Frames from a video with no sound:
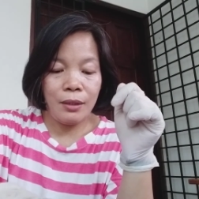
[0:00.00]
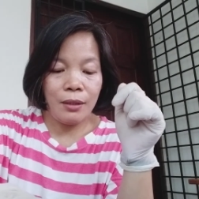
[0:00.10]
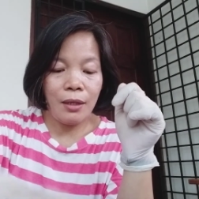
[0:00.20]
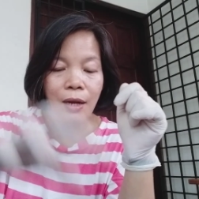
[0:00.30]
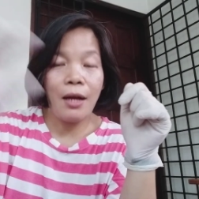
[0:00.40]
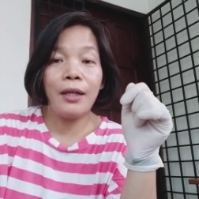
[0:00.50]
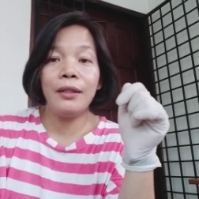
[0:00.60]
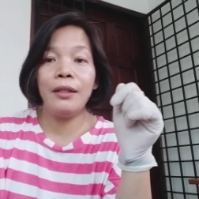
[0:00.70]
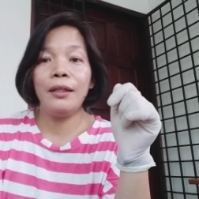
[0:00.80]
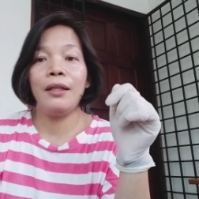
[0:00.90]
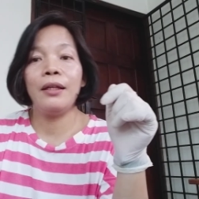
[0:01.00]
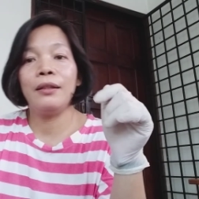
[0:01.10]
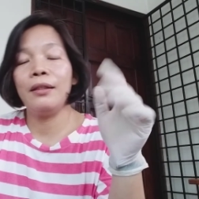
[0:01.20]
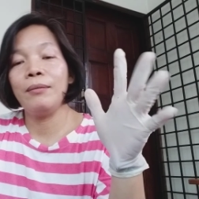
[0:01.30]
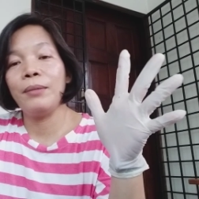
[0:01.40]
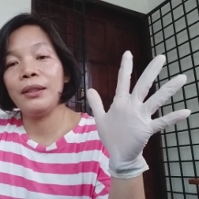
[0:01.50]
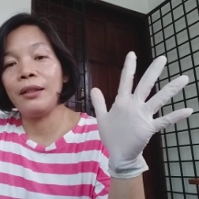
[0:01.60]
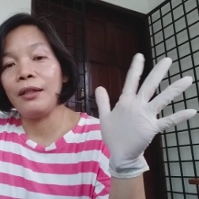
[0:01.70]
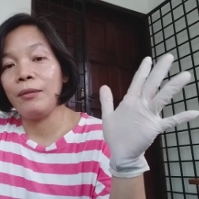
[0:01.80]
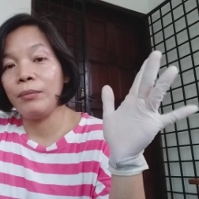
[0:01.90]
Kailangan din nating
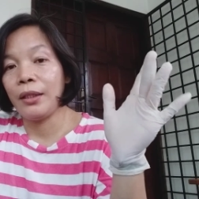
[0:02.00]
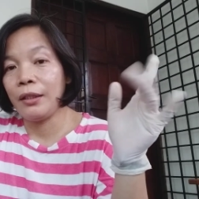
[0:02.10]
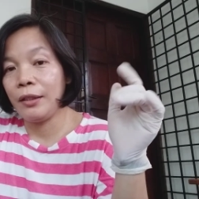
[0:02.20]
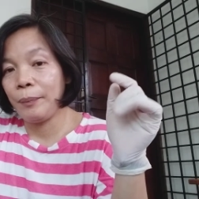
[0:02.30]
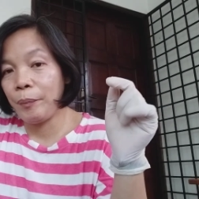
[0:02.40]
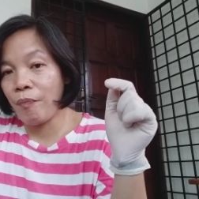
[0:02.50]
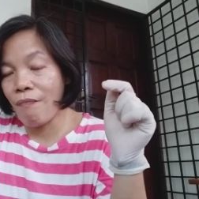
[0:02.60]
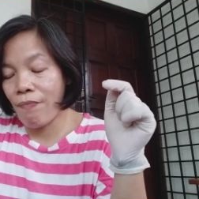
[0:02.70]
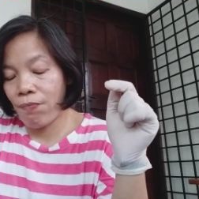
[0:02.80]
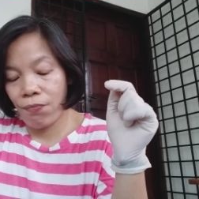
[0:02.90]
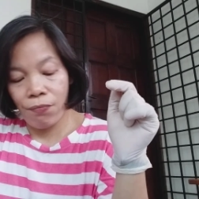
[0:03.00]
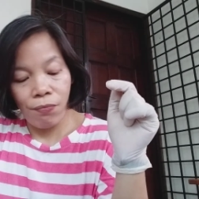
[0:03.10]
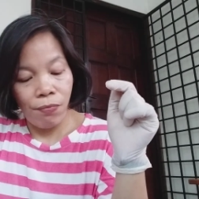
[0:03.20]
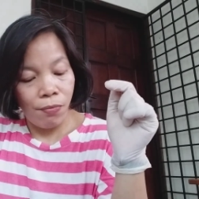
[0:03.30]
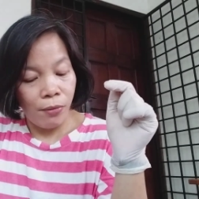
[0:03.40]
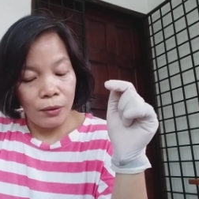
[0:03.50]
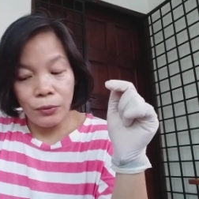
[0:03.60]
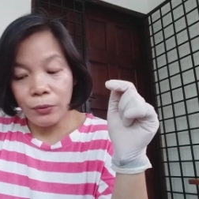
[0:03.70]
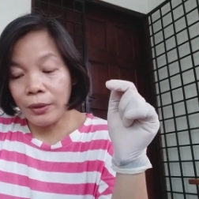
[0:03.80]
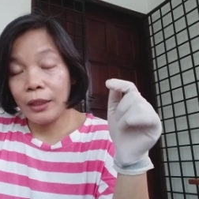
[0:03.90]
magtanim-tanim.
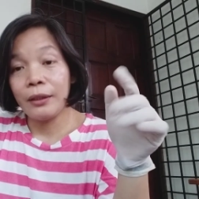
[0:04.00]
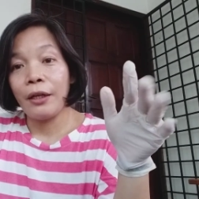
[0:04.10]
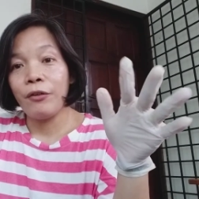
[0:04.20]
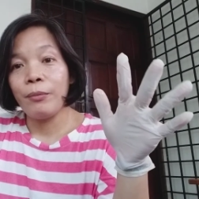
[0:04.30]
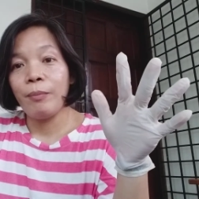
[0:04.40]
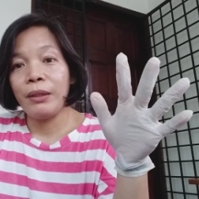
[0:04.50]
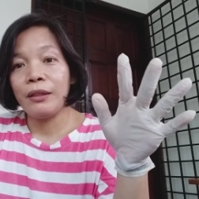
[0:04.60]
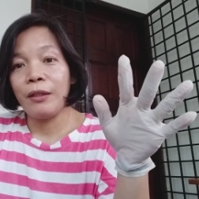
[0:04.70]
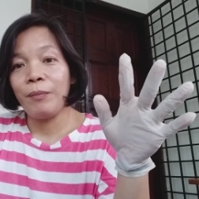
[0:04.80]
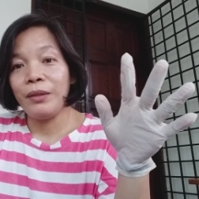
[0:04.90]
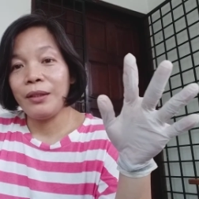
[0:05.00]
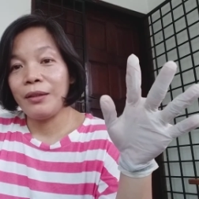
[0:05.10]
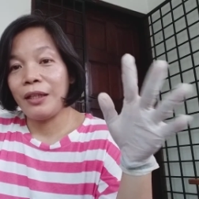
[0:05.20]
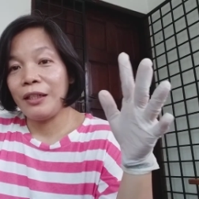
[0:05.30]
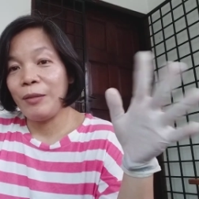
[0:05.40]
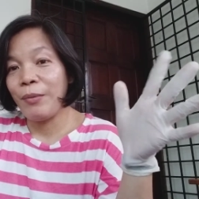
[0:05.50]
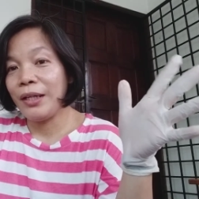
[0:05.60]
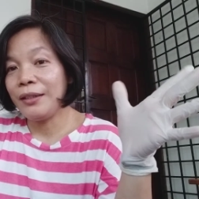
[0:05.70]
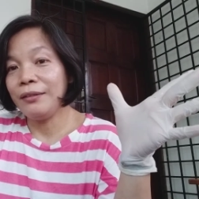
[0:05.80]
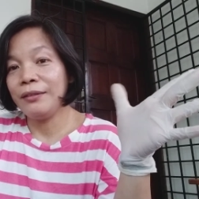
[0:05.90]
Kung wala tayong
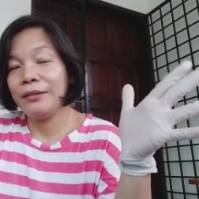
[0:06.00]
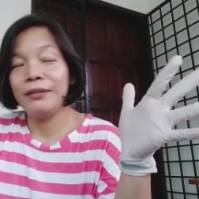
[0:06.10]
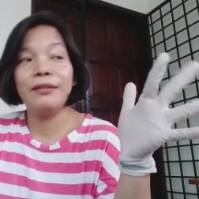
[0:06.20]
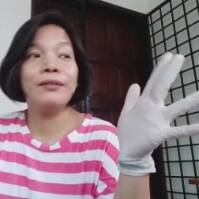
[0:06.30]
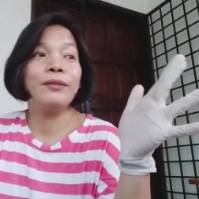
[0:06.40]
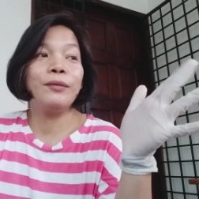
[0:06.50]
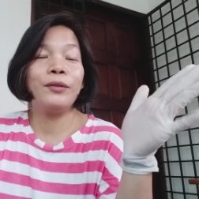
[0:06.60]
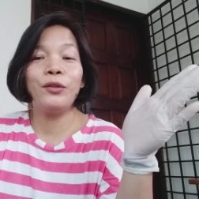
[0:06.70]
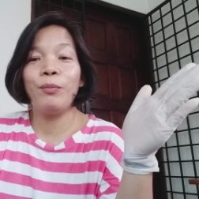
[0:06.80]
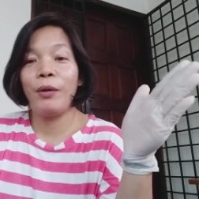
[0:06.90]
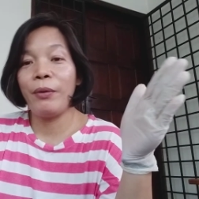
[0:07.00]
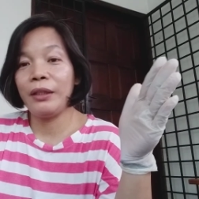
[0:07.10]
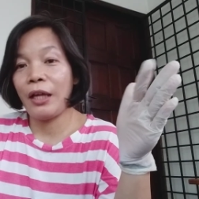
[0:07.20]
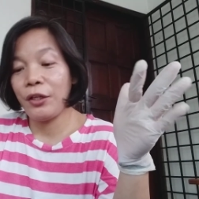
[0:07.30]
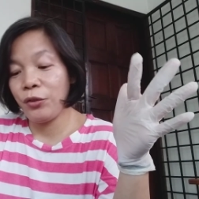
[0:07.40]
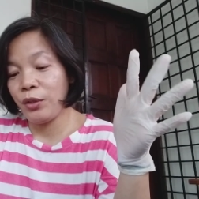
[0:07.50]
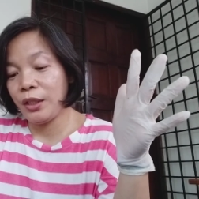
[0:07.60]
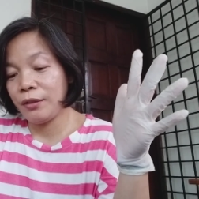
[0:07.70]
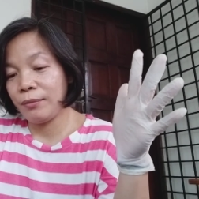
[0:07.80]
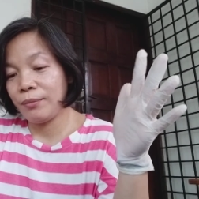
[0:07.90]
mapagtaniman, gumawa tayo
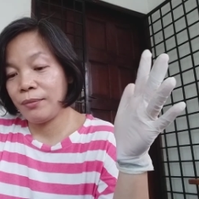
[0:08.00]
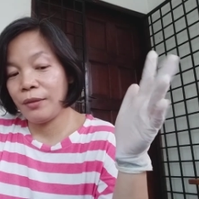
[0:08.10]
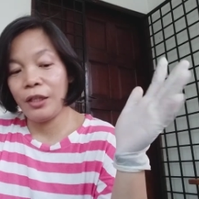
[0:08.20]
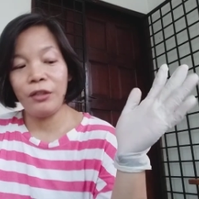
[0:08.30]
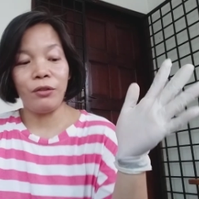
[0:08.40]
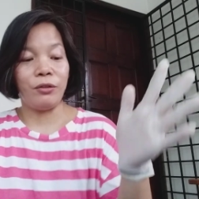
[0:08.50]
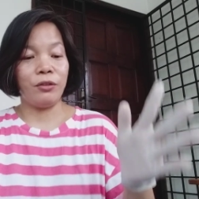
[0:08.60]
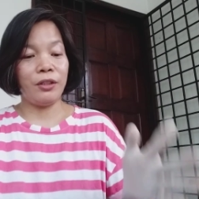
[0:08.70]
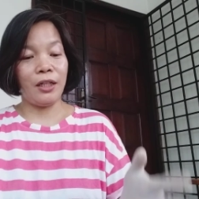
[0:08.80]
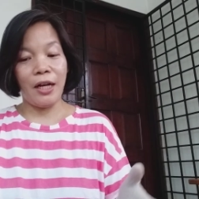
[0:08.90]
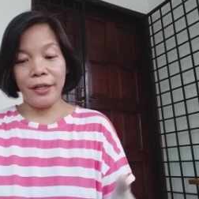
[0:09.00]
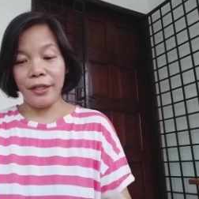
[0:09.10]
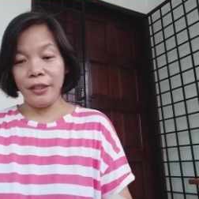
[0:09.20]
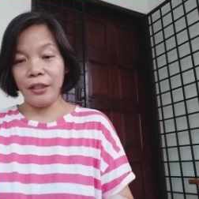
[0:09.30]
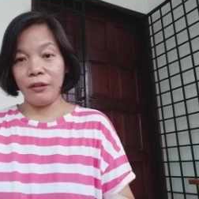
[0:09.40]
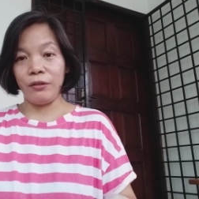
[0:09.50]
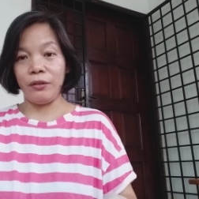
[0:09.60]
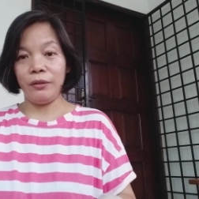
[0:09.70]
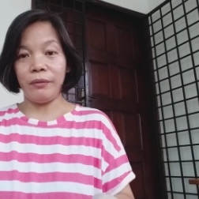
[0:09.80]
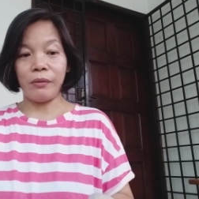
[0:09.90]
ng eto, kagaya neto
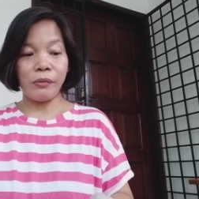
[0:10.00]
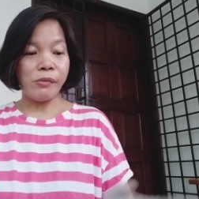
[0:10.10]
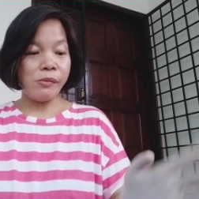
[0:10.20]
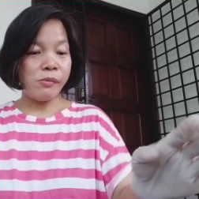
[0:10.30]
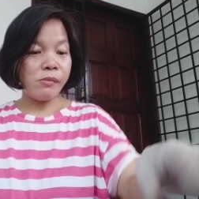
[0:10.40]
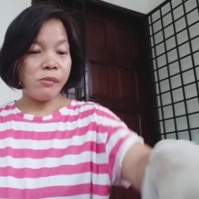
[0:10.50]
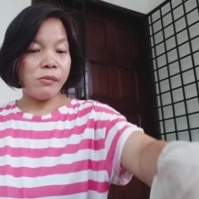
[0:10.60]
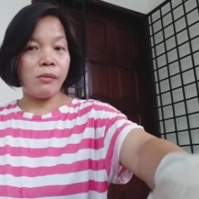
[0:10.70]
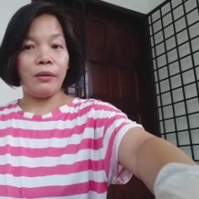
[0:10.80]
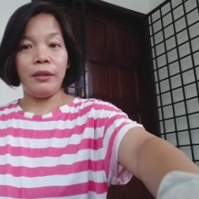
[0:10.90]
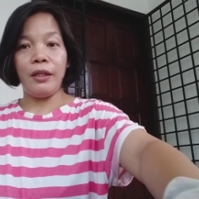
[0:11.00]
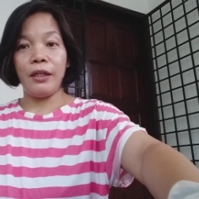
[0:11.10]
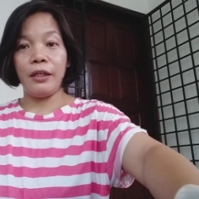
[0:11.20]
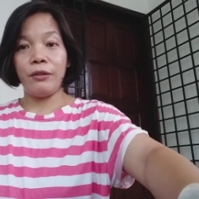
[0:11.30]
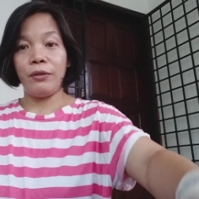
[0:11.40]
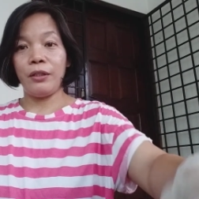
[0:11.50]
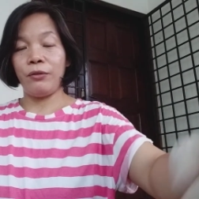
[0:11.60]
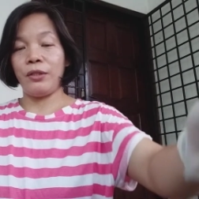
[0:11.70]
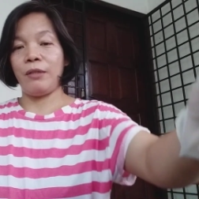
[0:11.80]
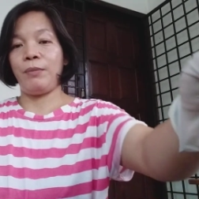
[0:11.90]
nilagay ko lang
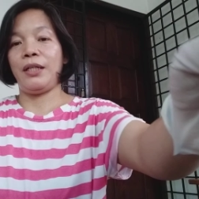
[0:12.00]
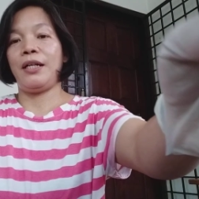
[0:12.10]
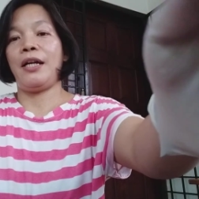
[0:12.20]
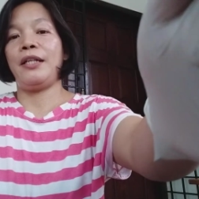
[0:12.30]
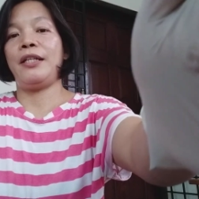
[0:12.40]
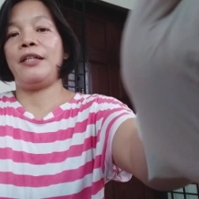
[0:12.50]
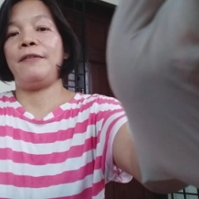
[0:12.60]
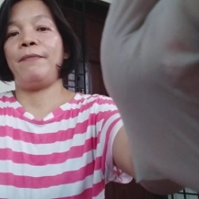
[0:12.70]
to sa planggana